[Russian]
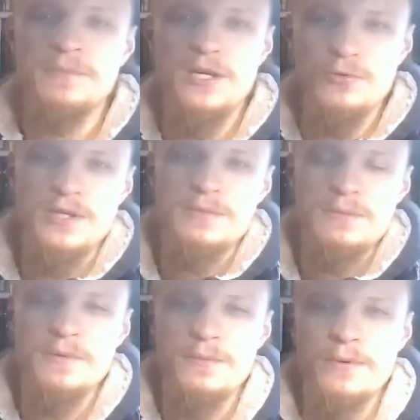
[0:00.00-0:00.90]
и людям
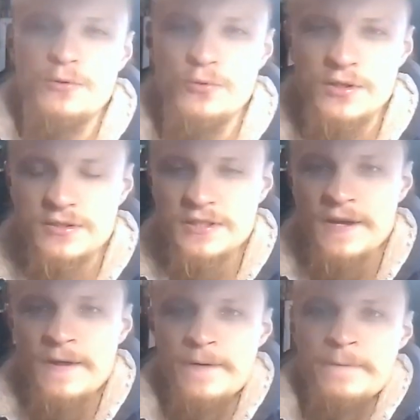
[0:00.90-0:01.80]
теперь
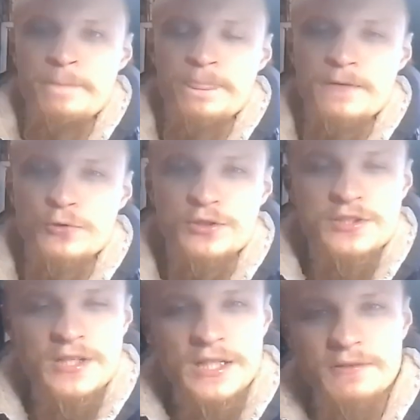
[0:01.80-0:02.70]
приходится вот,
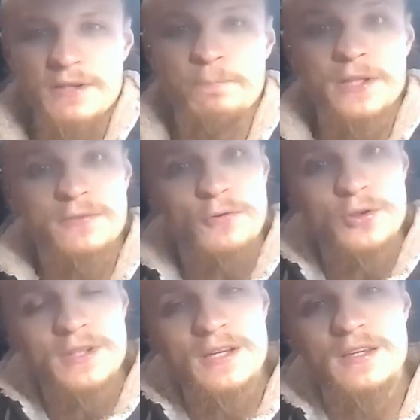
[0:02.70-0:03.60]
исследовать
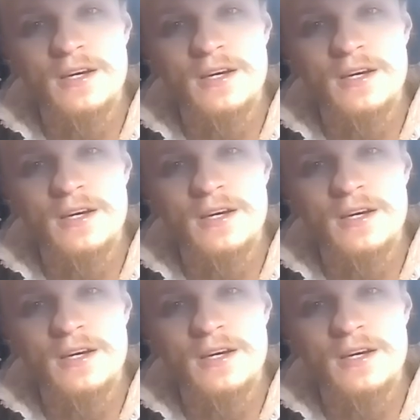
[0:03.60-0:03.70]
подводное